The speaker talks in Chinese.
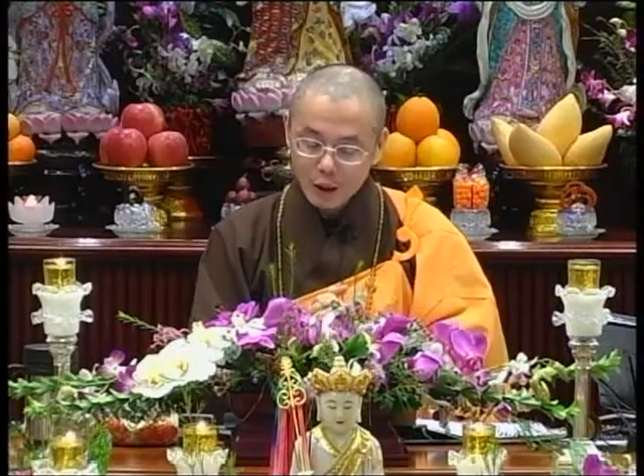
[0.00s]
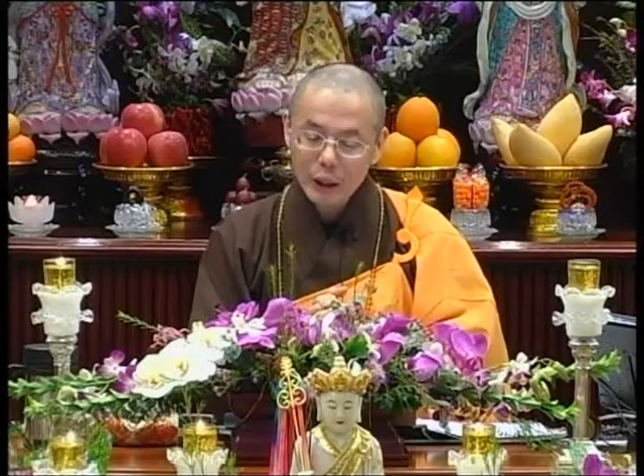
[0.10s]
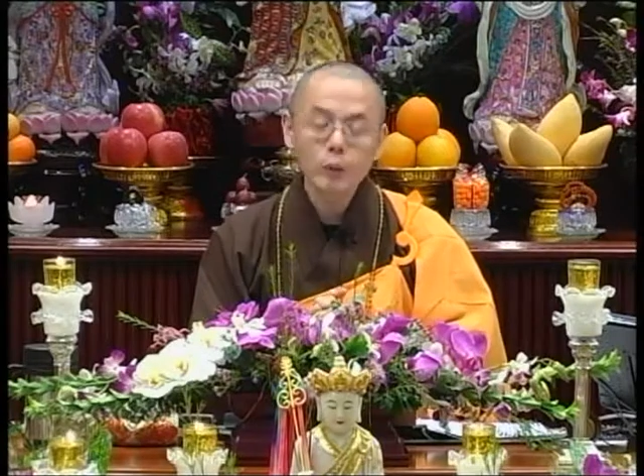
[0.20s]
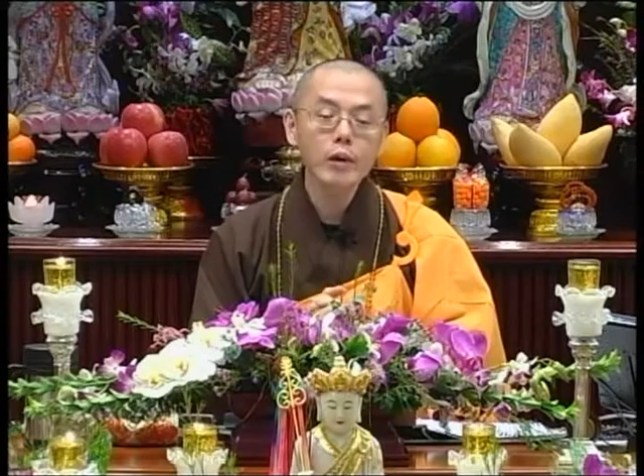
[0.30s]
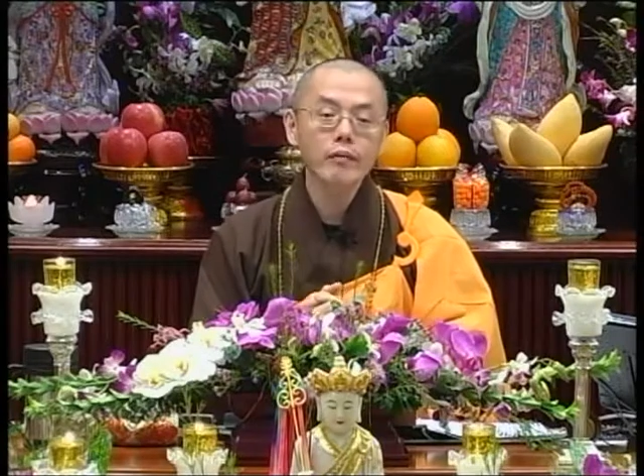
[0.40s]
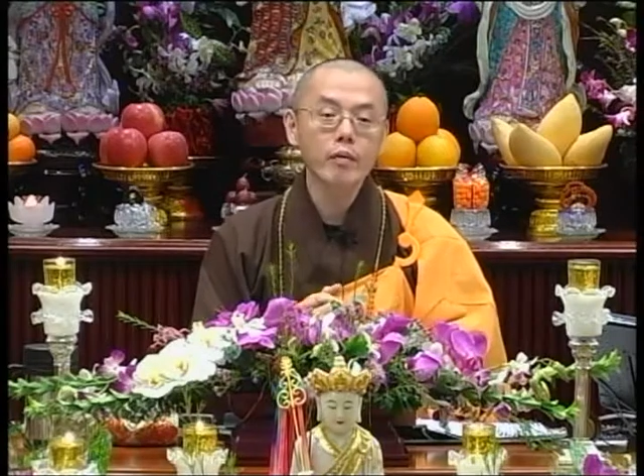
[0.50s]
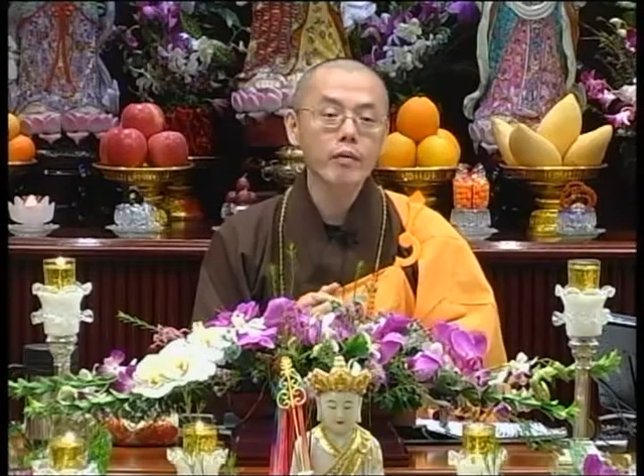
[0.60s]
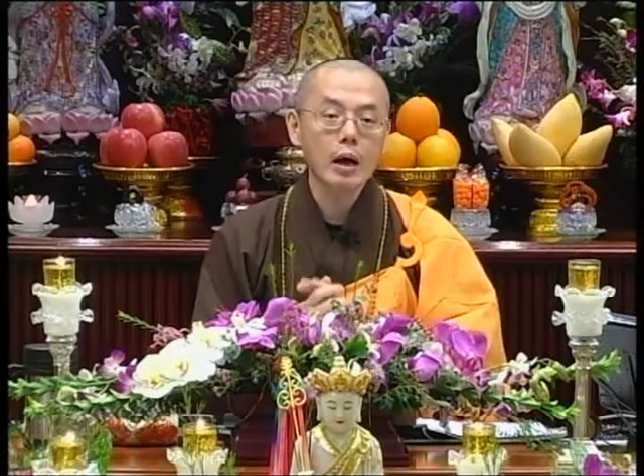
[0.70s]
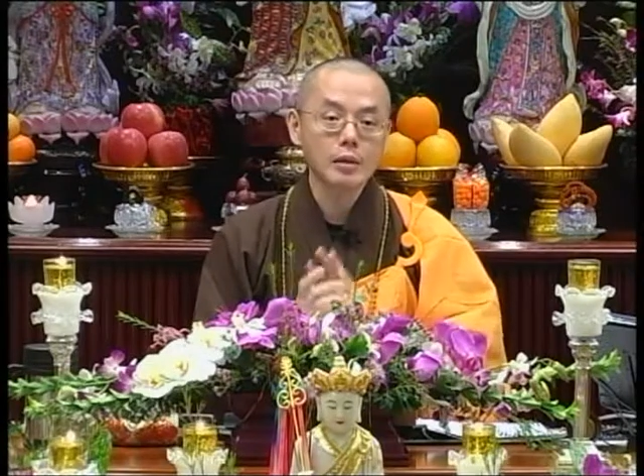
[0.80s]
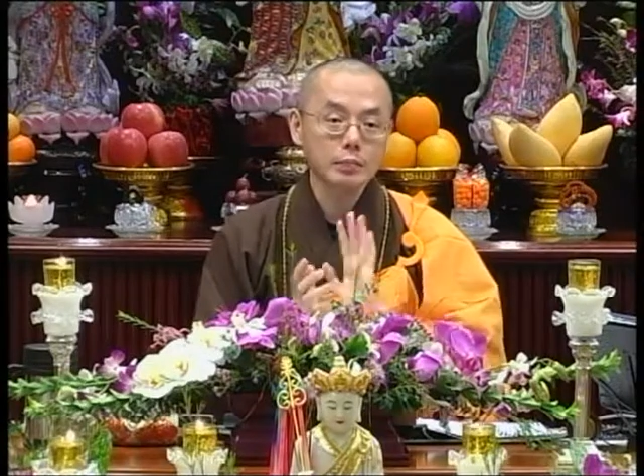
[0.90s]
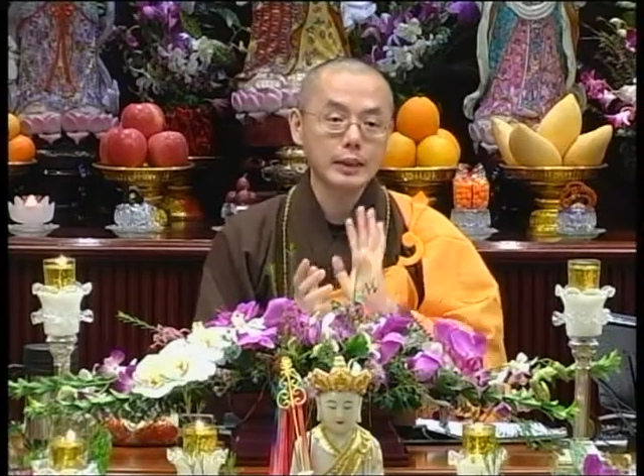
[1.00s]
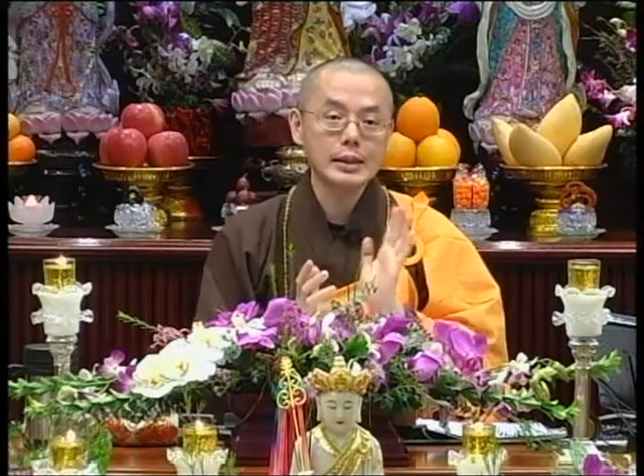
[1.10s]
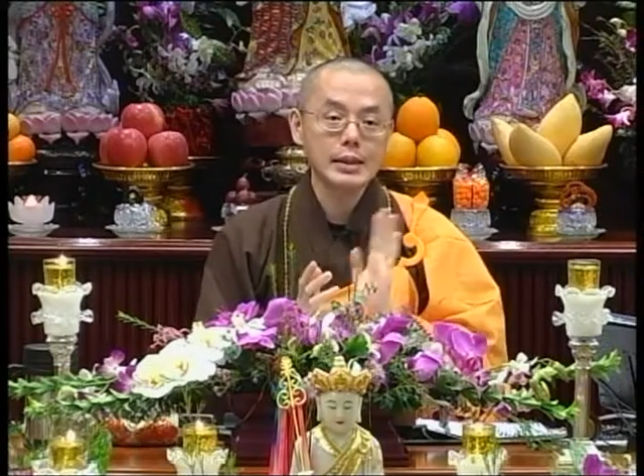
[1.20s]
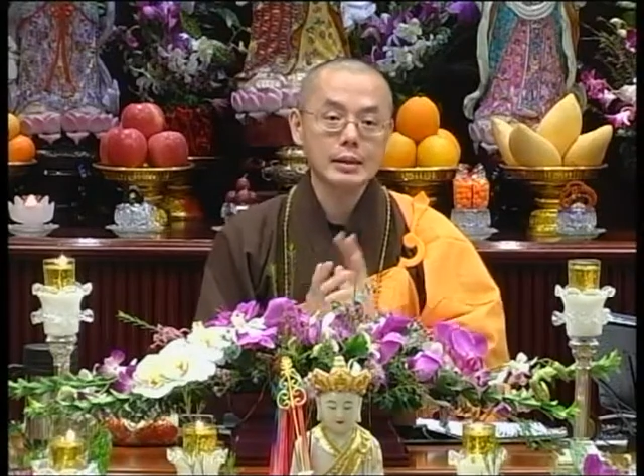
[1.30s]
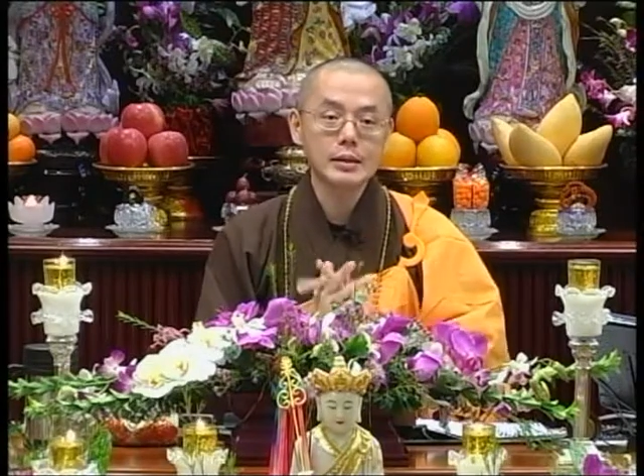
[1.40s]
他对佛法是不太
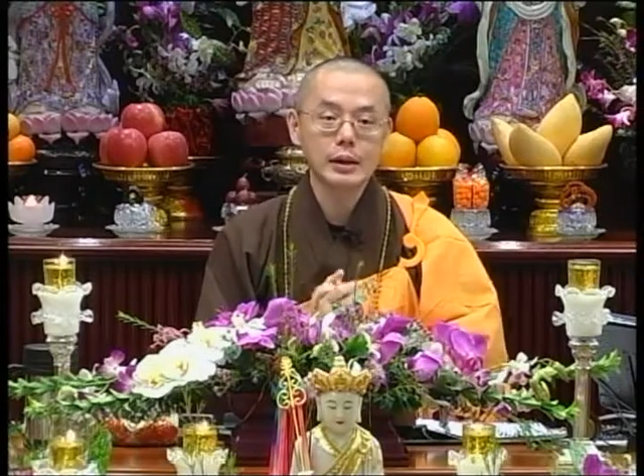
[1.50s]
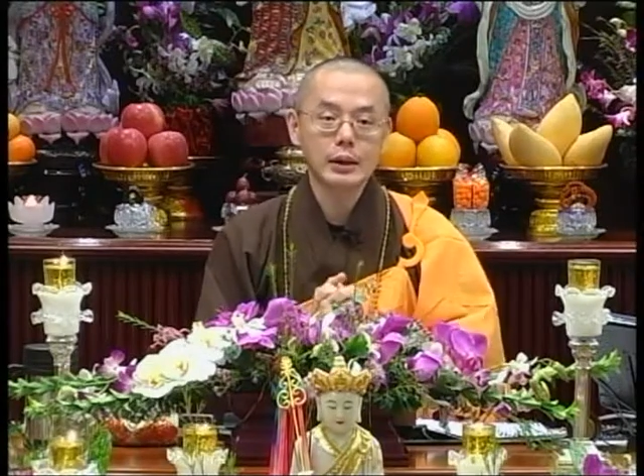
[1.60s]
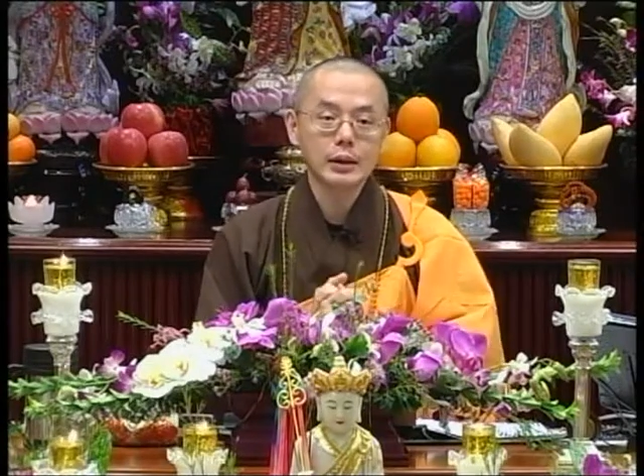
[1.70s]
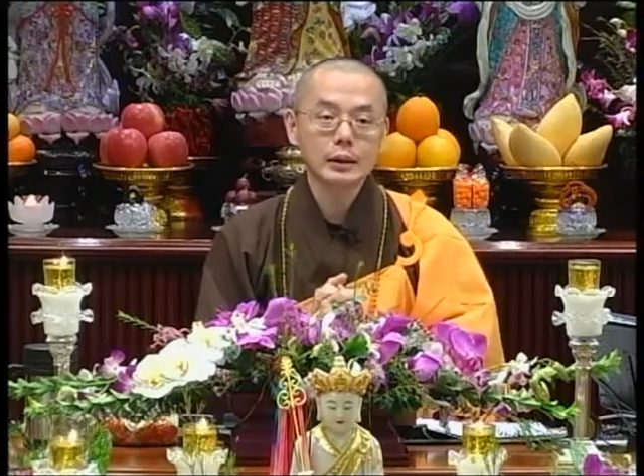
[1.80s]
相信。